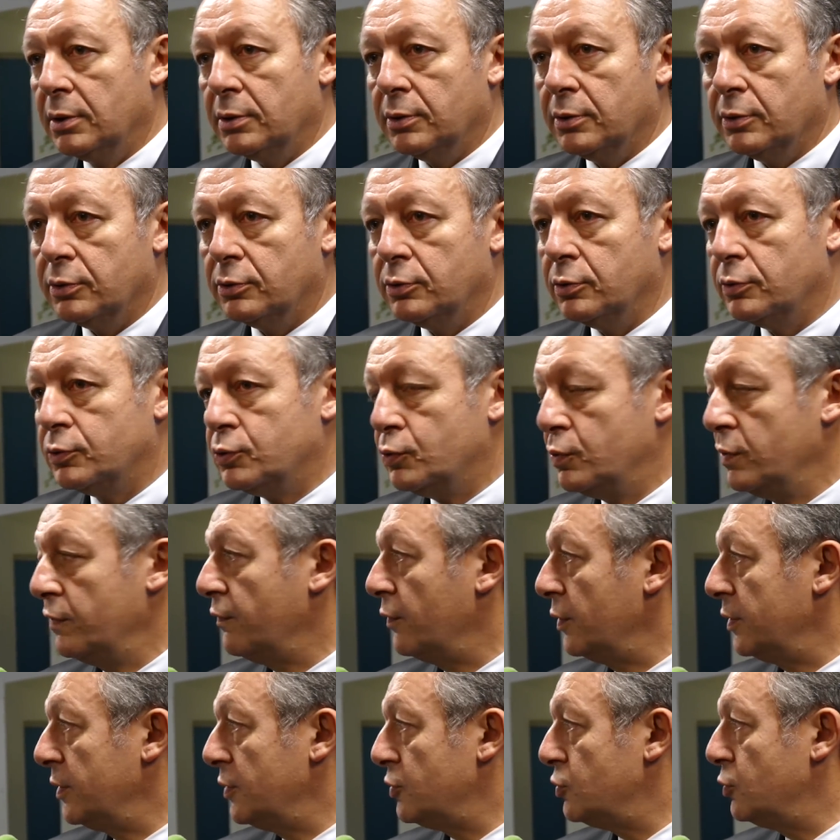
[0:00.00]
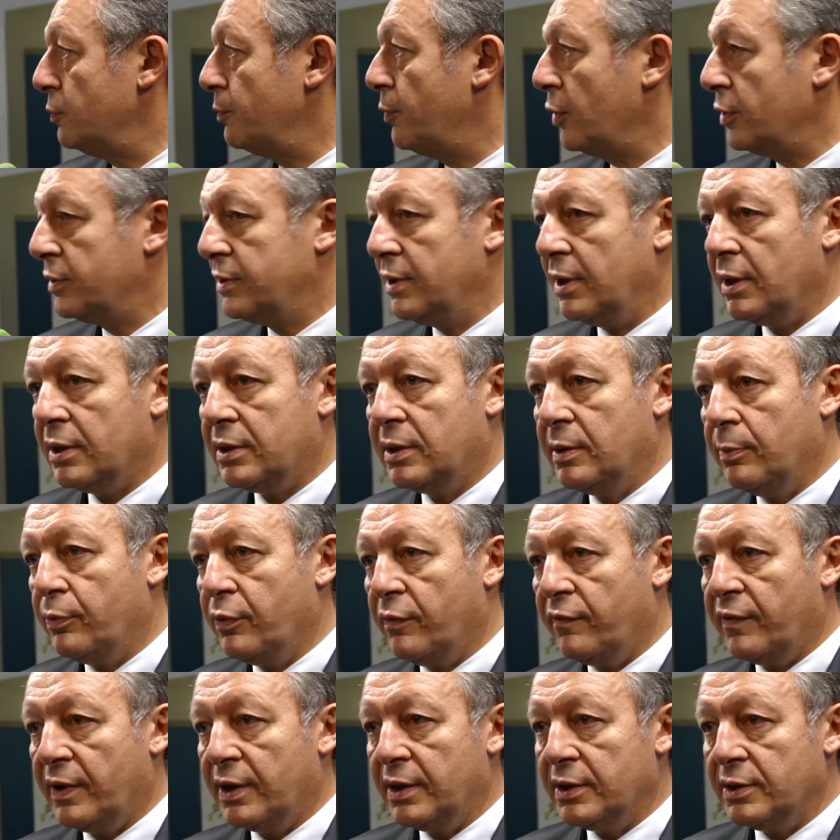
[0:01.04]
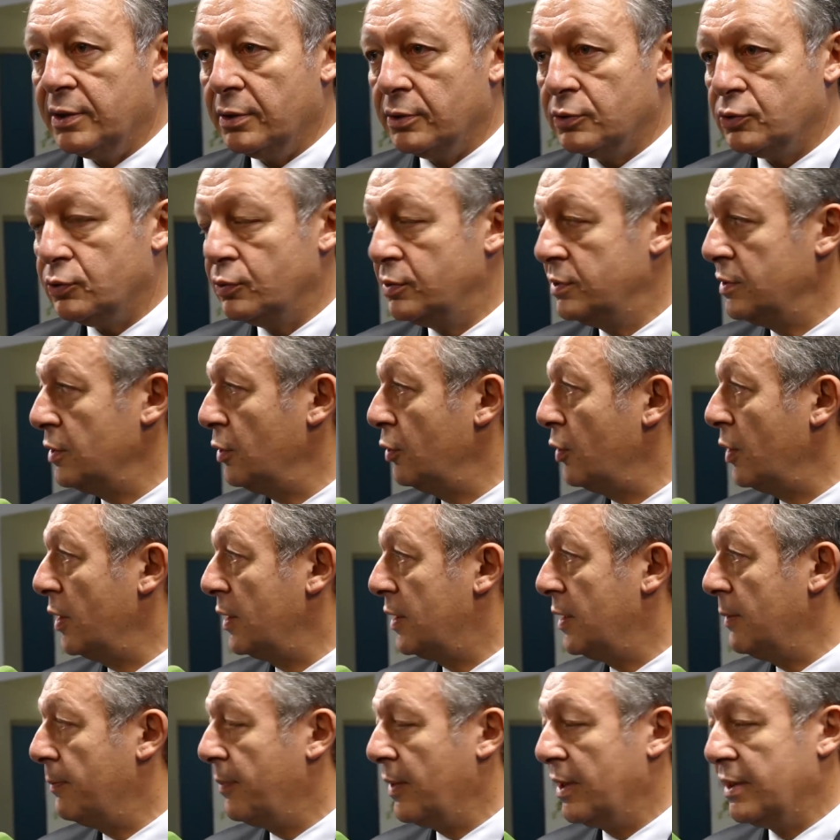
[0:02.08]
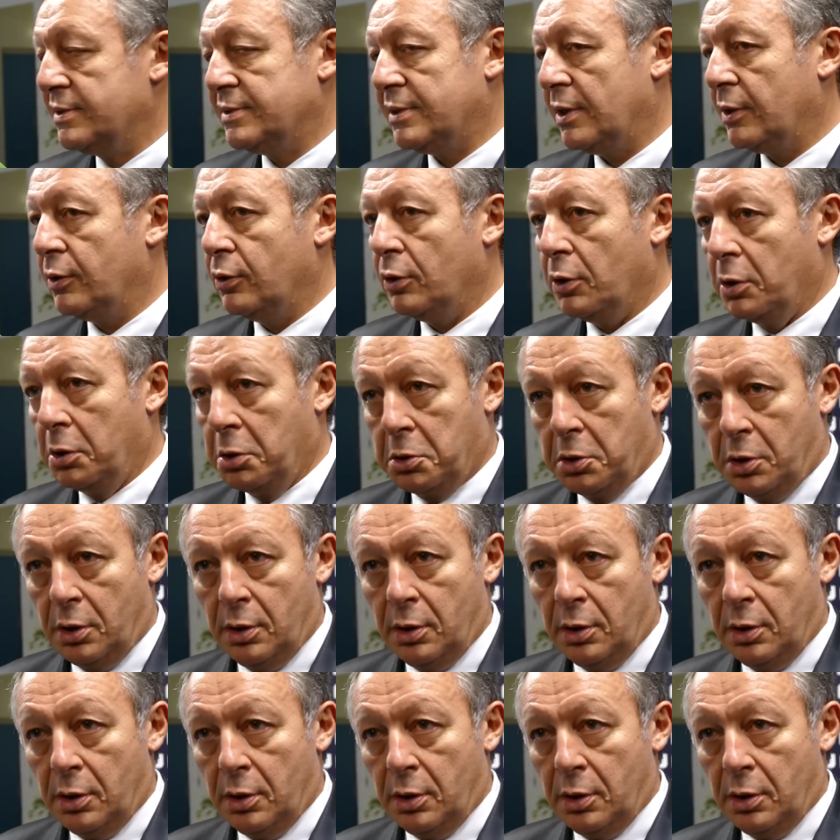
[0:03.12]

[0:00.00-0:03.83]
de, suivre des supporters qui peuvent aller euh, soutenir leur équipe à l'extérieur.